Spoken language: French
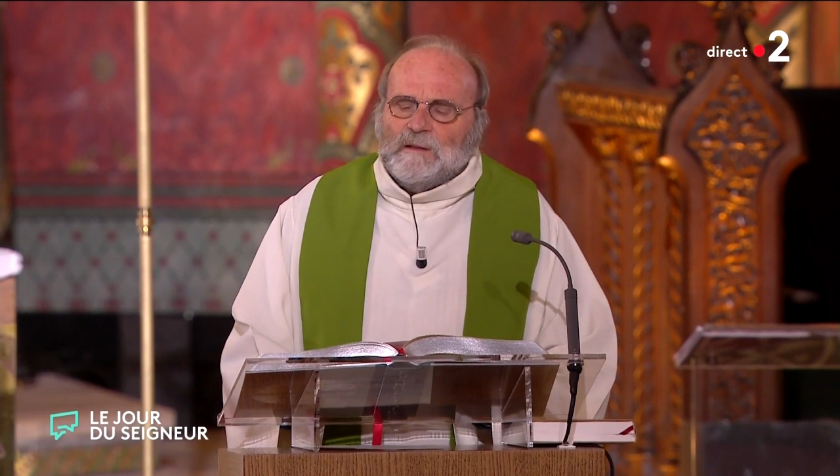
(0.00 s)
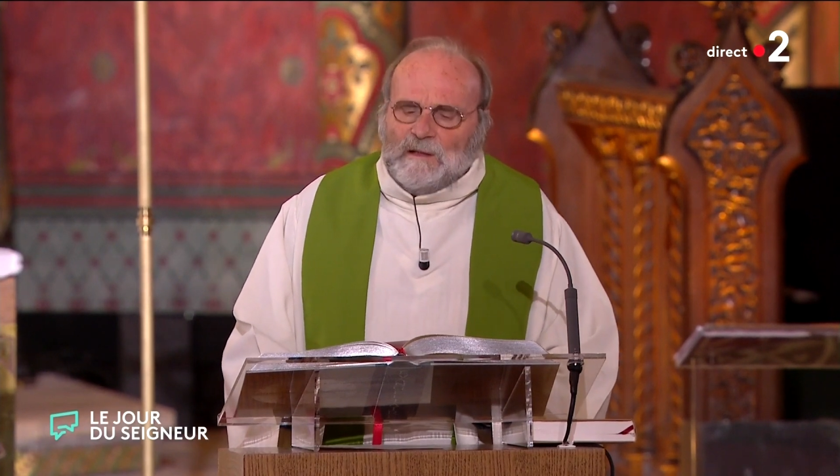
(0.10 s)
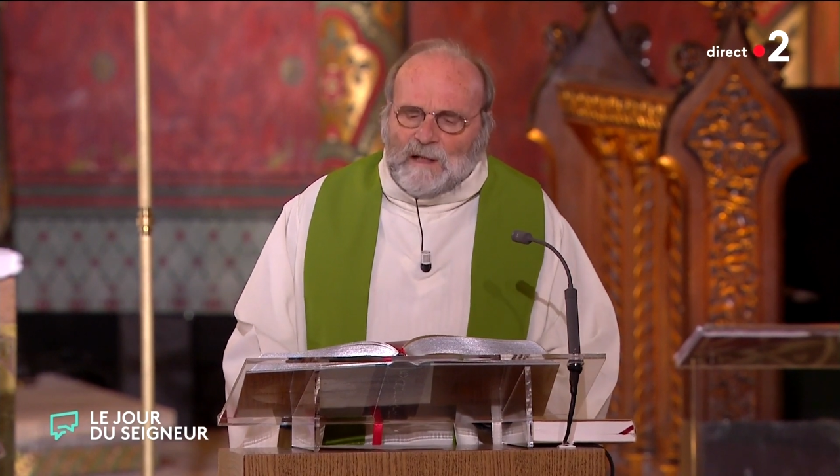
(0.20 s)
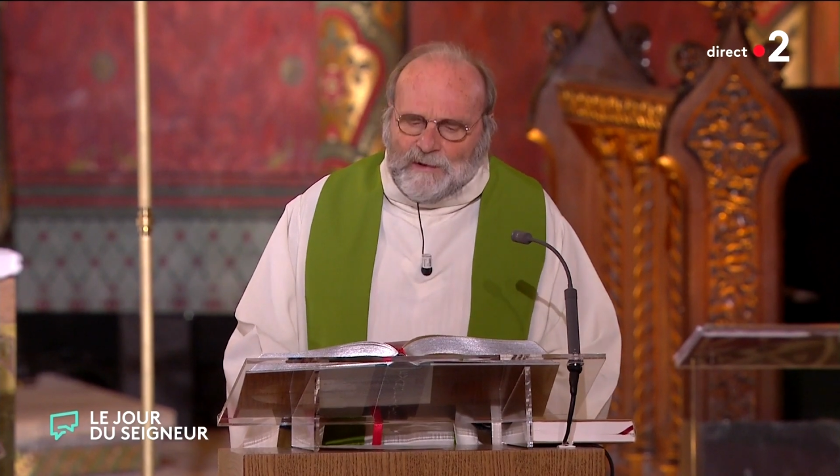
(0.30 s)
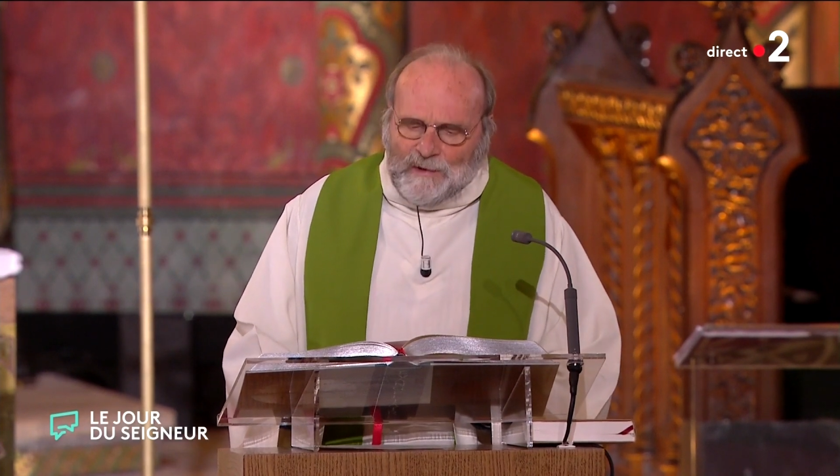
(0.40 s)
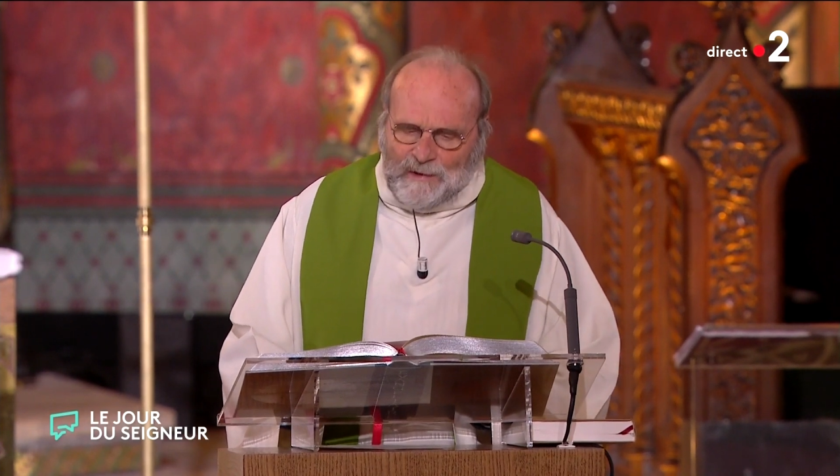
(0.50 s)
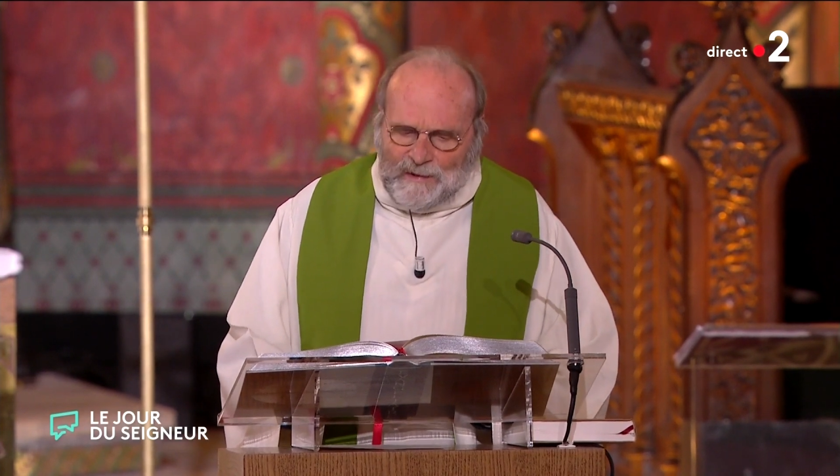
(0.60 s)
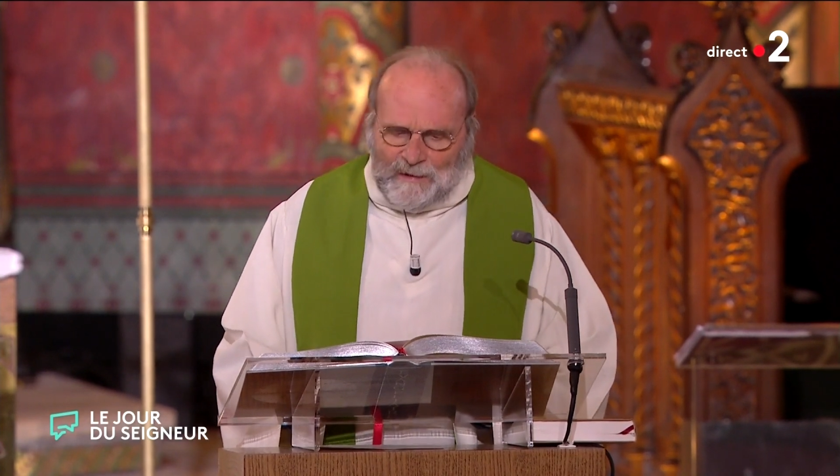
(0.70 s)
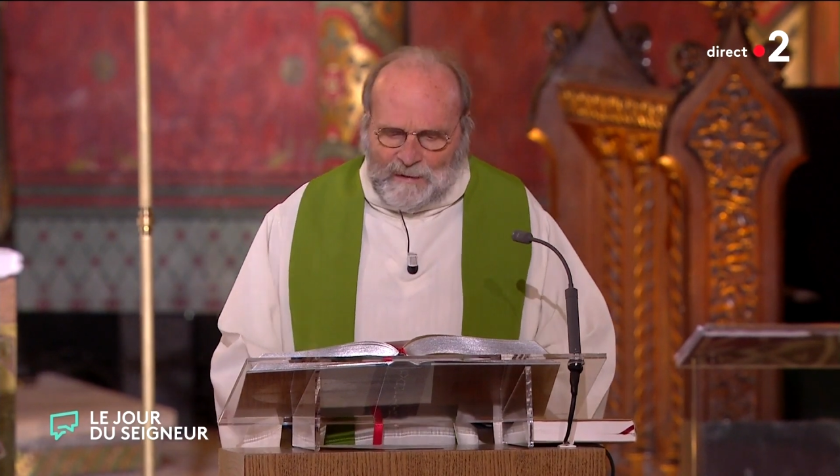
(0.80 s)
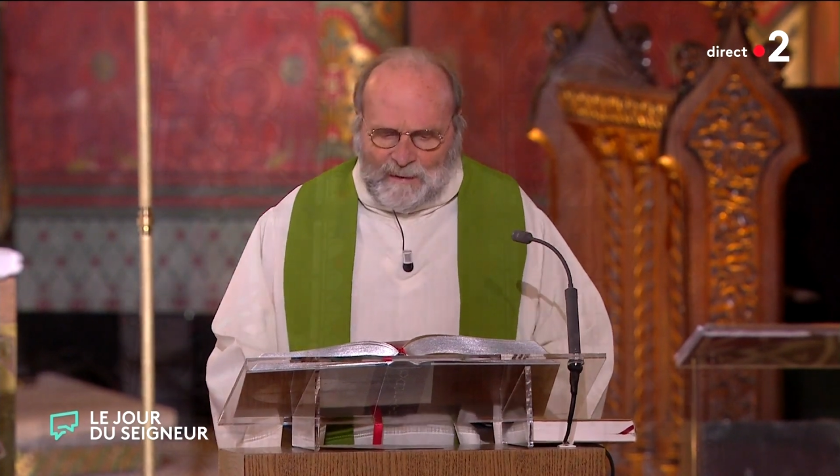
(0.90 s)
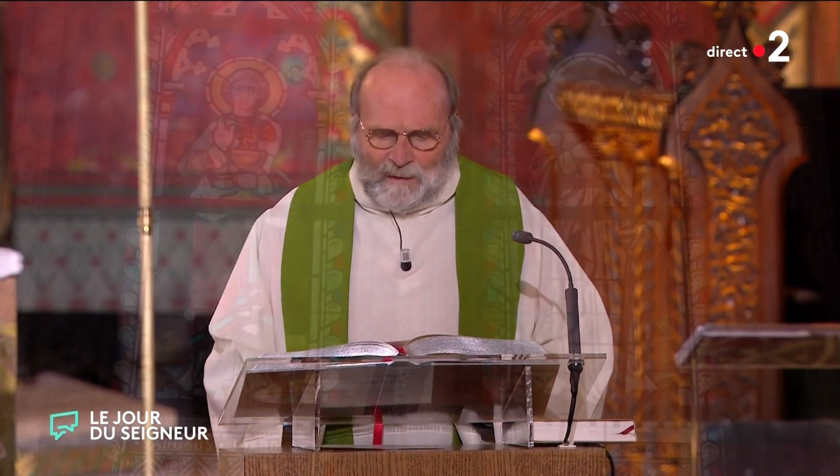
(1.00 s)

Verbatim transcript: Il accueille